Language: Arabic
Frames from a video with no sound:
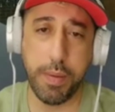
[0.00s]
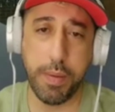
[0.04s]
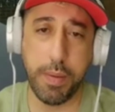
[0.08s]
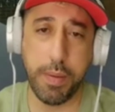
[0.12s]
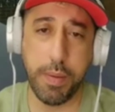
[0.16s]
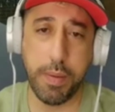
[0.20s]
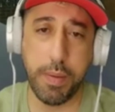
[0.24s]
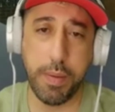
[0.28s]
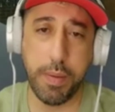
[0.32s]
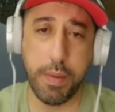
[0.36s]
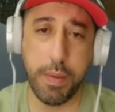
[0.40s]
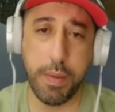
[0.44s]

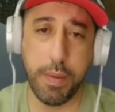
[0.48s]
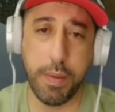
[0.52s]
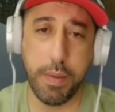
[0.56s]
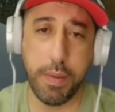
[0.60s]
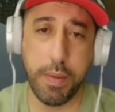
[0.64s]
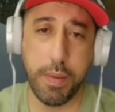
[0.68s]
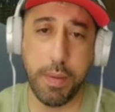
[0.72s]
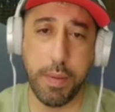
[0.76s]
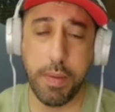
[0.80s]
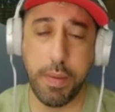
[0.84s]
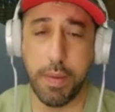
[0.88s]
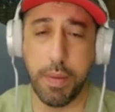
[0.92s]
لا لا
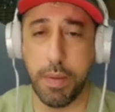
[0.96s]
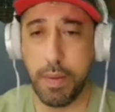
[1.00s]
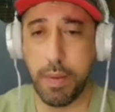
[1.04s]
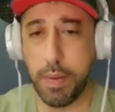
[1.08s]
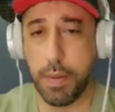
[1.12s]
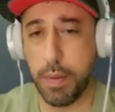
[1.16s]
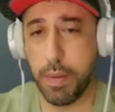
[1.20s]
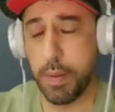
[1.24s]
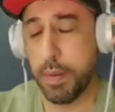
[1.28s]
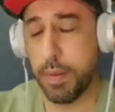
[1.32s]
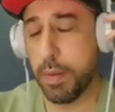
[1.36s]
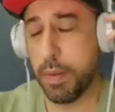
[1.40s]
لا
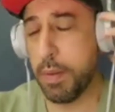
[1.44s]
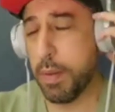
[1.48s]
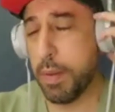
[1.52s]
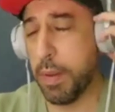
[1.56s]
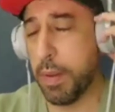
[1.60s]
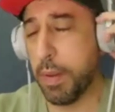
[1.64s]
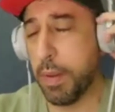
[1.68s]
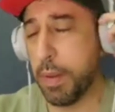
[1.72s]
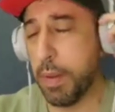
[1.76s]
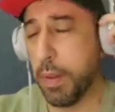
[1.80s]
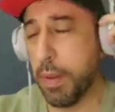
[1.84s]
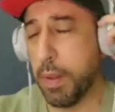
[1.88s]
لا
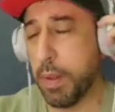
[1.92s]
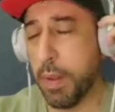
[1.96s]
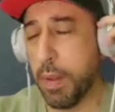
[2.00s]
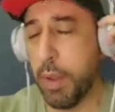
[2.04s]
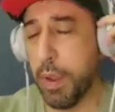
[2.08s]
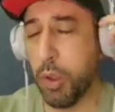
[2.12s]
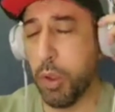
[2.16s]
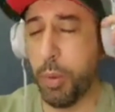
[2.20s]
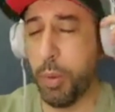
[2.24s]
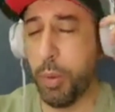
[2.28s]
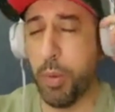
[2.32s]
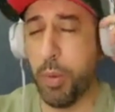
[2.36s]

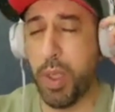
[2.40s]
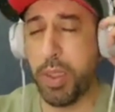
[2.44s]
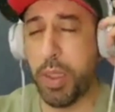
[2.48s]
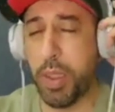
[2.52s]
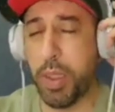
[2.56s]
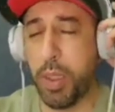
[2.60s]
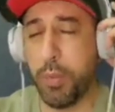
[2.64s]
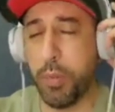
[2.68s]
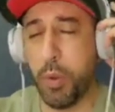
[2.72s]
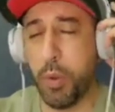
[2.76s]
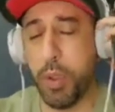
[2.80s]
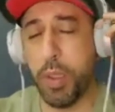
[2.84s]
عنده
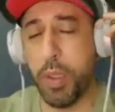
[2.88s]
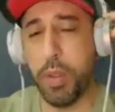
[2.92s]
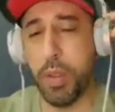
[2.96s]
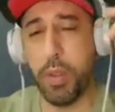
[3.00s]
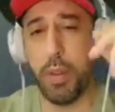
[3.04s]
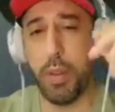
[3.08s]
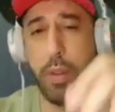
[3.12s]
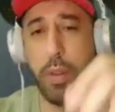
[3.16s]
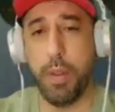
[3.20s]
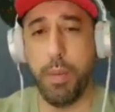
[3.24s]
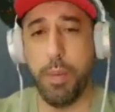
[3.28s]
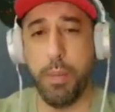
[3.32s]
خلاف مع
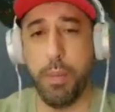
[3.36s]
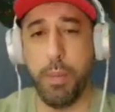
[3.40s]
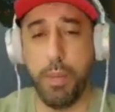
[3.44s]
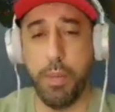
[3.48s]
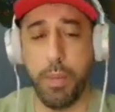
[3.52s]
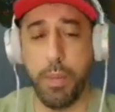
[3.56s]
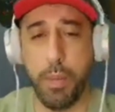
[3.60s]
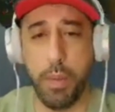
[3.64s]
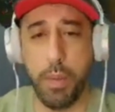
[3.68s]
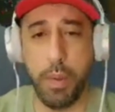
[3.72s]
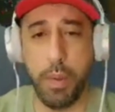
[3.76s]
اخوه بس